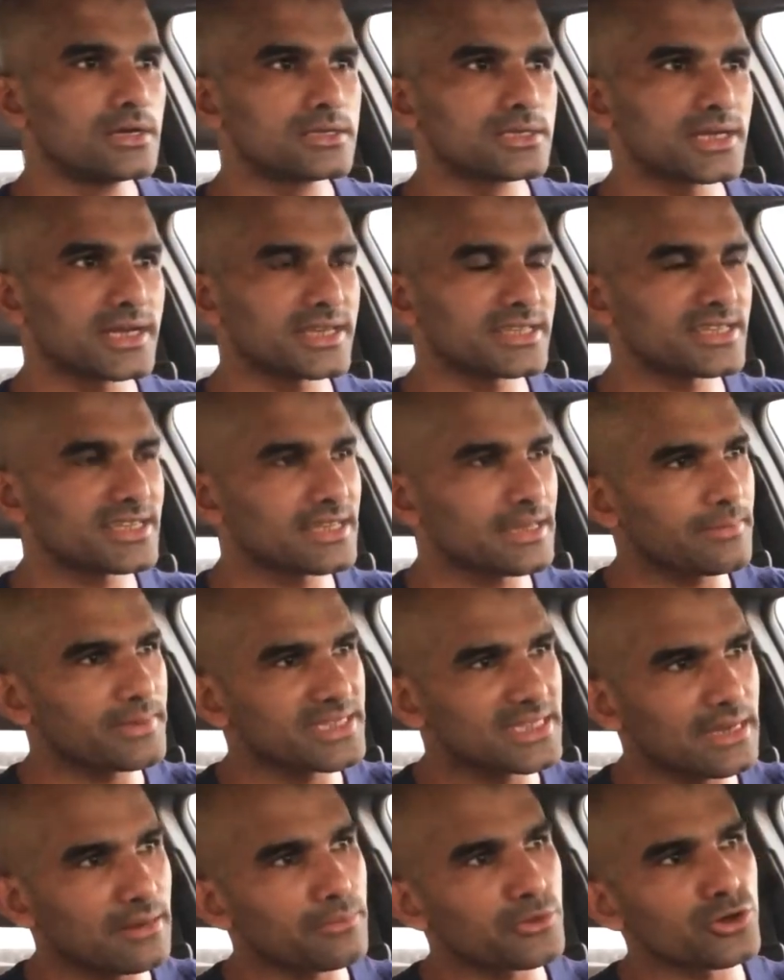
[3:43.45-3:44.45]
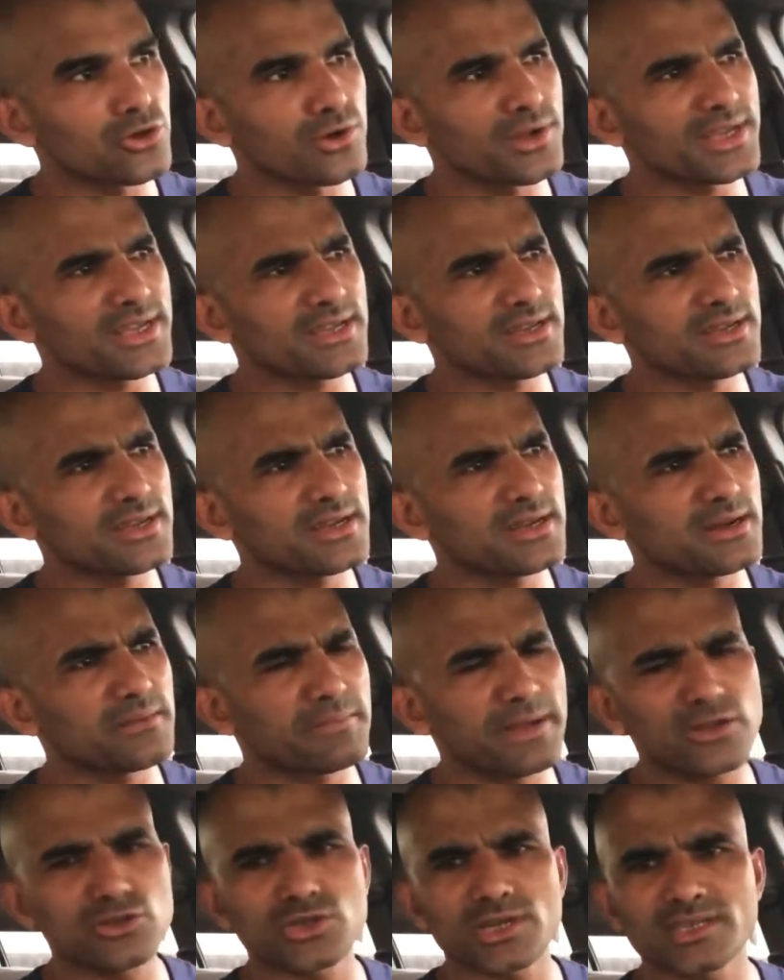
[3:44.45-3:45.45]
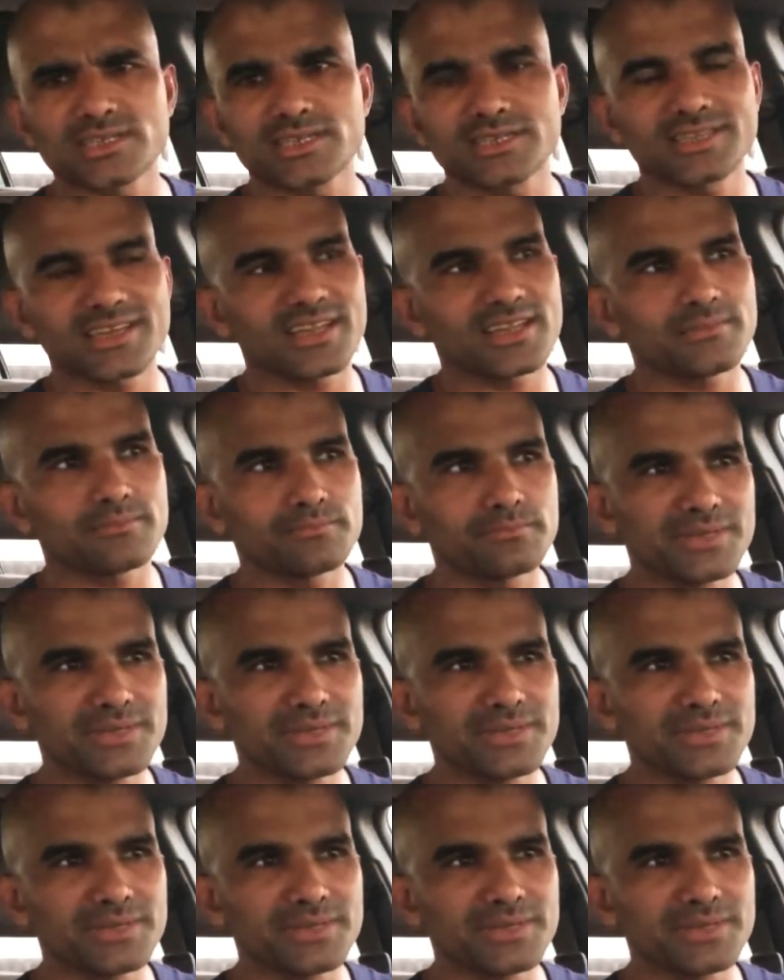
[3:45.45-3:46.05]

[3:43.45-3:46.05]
সেক্ষেত্রে দেখবেন যে এমন অনেক মানুষ আছে যারা